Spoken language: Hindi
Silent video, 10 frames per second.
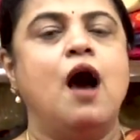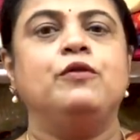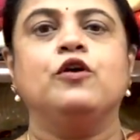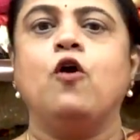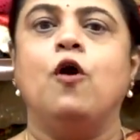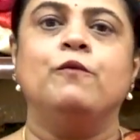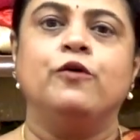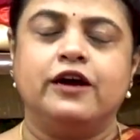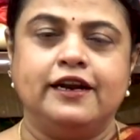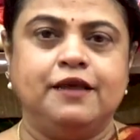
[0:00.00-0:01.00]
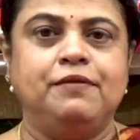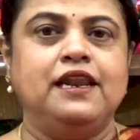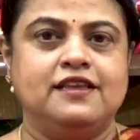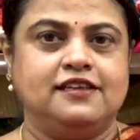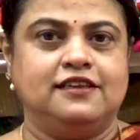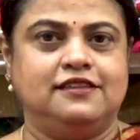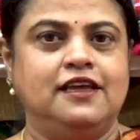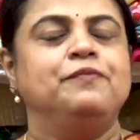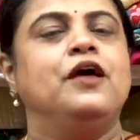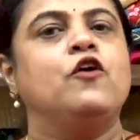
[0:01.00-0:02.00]
आप लोग कॉम्बो करके भी ले सकते
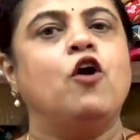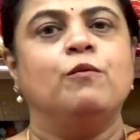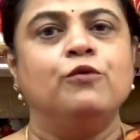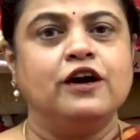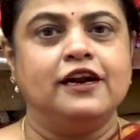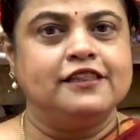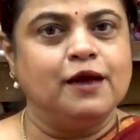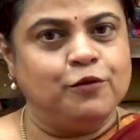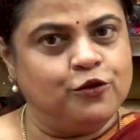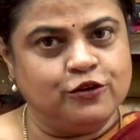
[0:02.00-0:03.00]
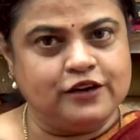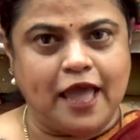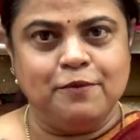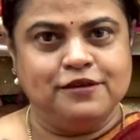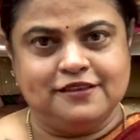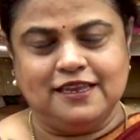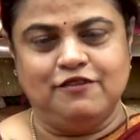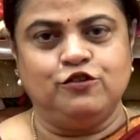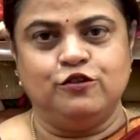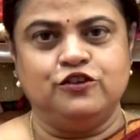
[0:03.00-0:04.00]
हैं कॉम्बो करें तो आप लोग को टाइम भी
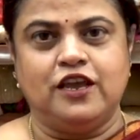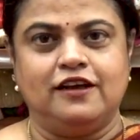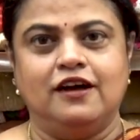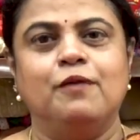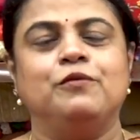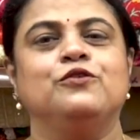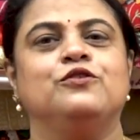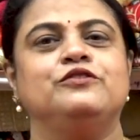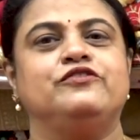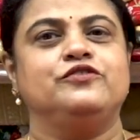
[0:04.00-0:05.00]
सेव्ड हो जाएगा आप लोग को